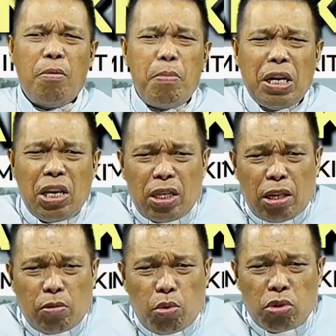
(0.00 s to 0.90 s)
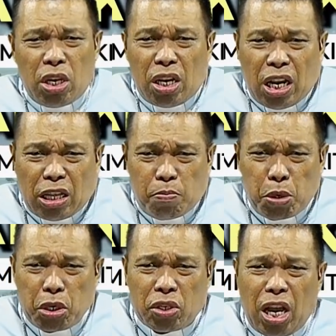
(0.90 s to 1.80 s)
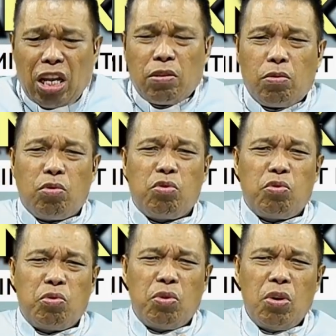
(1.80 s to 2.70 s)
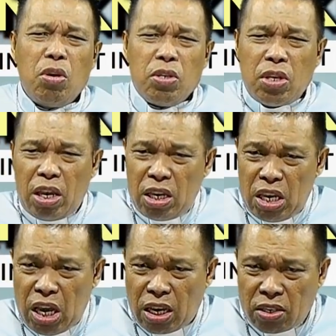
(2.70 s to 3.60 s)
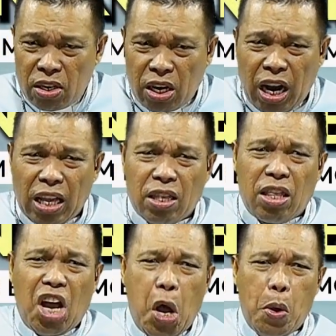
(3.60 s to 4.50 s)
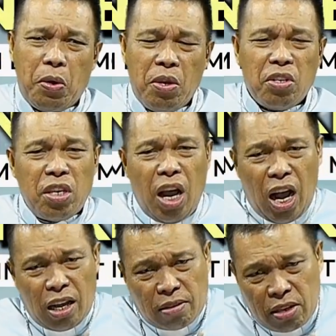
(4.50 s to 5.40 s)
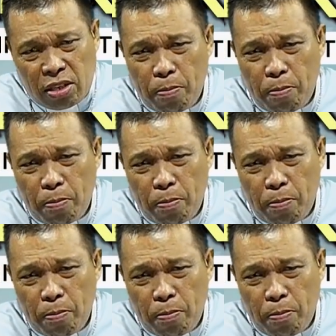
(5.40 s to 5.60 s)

Mari kita terus erat bersatu, seia sekata, sehati